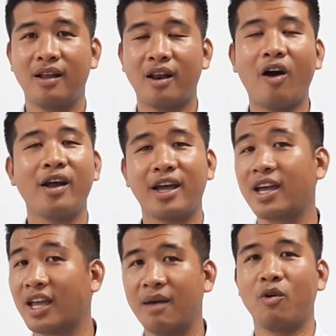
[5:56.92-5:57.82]
đó là cái
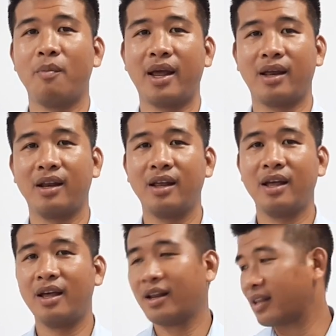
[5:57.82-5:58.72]
kinh nghiệm của mình
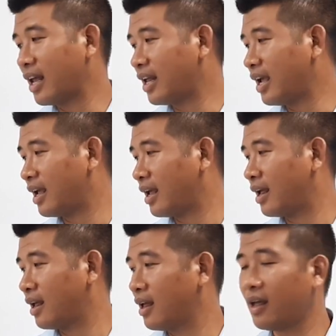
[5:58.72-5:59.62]
thế thì
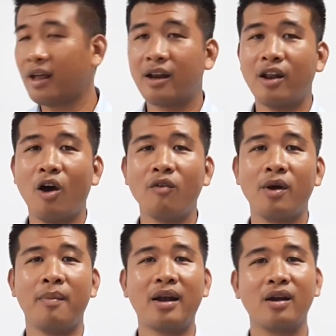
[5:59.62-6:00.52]
nó
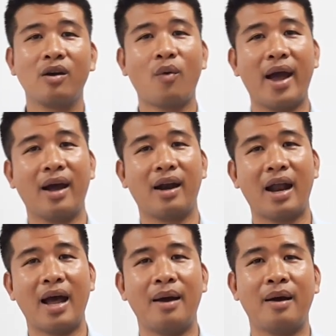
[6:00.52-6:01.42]
phải mất khoảng
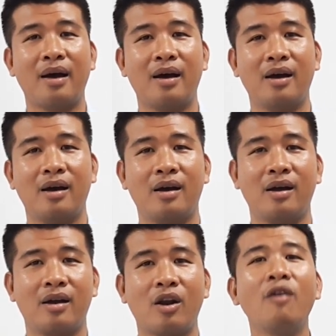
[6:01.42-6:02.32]
là
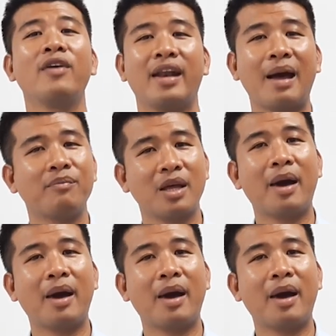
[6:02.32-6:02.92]
nó phải 5 tới